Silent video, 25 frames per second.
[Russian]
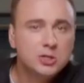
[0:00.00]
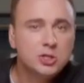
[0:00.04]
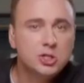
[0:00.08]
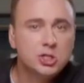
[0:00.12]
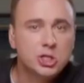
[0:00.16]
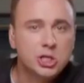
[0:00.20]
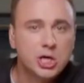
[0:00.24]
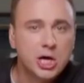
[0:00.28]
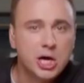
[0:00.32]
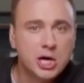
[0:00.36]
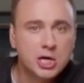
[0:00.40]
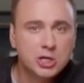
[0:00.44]

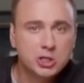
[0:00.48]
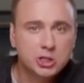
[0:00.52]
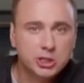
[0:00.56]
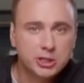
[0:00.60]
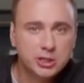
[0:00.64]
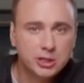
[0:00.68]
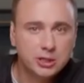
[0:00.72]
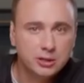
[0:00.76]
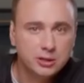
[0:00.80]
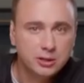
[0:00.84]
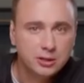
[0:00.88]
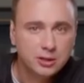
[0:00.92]

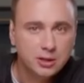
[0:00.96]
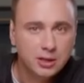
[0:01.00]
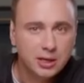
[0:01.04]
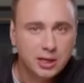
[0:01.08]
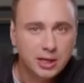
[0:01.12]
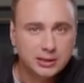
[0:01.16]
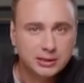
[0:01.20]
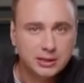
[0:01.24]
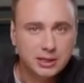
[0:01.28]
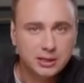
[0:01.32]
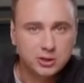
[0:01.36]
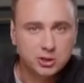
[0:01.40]
чашки –
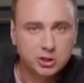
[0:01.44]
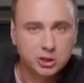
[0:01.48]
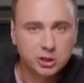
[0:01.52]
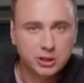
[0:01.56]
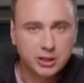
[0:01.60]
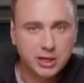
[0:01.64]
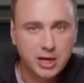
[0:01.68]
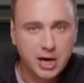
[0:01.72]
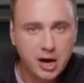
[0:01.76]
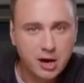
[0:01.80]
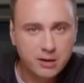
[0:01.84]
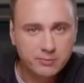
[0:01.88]
а также
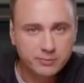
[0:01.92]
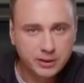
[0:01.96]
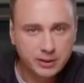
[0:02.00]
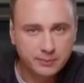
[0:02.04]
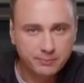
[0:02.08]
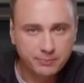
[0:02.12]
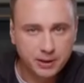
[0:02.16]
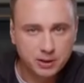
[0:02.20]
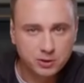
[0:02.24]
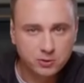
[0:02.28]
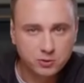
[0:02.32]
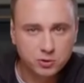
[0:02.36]
камни,
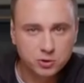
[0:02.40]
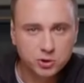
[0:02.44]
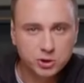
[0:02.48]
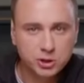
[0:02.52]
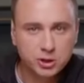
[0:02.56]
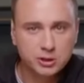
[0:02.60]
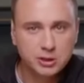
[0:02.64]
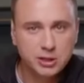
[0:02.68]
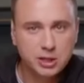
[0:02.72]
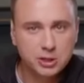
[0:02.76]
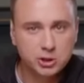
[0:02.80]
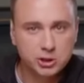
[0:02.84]

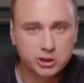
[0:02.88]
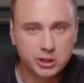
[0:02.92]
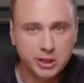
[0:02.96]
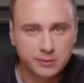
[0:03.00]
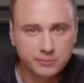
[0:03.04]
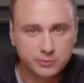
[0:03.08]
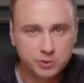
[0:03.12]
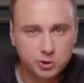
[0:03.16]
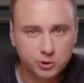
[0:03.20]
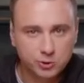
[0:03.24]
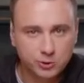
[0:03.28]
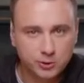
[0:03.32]
похожие на
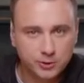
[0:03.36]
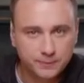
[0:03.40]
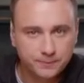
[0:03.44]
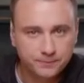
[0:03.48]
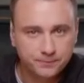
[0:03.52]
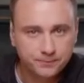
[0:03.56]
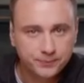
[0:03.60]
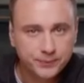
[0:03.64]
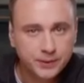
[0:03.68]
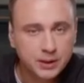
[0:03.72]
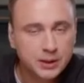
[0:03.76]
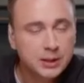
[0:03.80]
жемчуг.
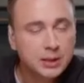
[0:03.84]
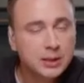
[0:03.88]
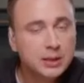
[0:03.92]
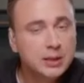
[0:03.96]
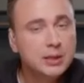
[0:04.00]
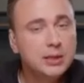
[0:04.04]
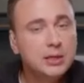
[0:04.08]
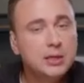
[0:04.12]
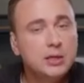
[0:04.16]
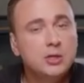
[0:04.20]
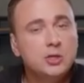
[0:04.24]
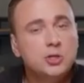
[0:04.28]

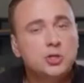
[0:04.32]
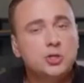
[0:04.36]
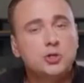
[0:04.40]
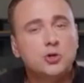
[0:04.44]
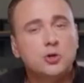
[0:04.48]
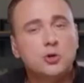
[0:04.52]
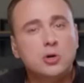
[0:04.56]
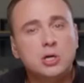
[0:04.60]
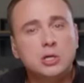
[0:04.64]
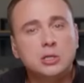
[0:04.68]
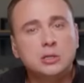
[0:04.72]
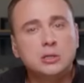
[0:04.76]
И
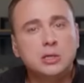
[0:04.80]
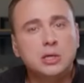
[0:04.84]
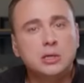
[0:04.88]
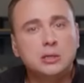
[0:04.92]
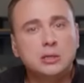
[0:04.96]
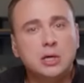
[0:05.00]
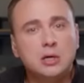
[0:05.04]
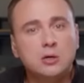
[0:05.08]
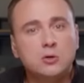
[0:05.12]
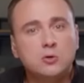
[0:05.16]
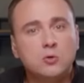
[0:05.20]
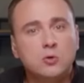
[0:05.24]
еще одна
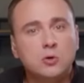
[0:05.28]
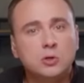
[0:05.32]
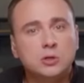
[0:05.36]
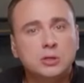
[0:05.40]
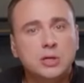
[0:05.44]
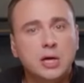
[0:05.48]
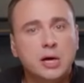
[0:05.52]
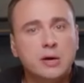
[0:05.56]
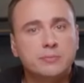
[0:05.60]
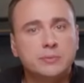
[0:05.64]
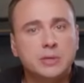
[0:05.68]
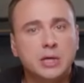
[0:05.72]

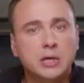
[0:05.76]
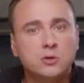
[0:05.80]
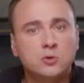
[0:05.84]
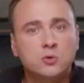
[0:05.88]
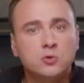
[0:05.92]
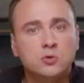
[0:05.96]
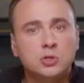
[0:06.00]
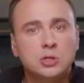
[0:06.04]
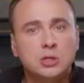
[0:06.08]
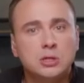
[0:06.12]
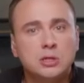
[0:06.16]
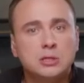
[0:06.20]
находка
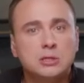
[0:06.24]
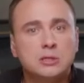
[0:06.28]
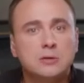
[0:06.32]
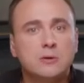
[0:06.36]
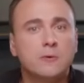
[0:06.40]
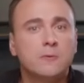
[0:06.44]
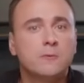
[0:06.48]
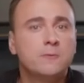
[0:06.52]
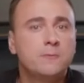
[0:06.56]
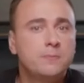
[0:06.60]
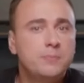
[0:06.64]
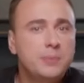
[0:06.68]
обнаружилась
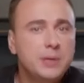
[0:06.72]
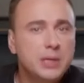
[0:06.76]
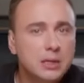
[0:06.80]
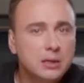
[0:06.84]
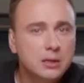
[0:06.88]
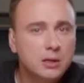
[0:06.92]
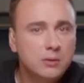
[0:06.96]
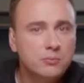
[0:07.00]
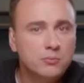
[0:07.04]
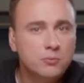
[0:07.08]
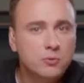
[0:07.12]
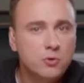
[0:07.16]
в
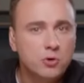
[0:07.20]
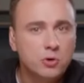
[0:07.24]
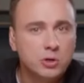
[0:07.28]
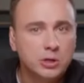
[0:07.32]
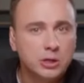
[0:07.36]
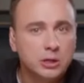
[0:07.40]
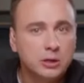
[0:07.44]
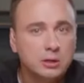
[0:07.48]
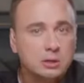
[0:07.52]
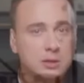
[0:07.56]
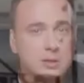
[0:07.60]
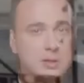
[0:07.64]
Белом
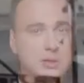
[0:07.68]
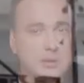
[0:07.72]
море.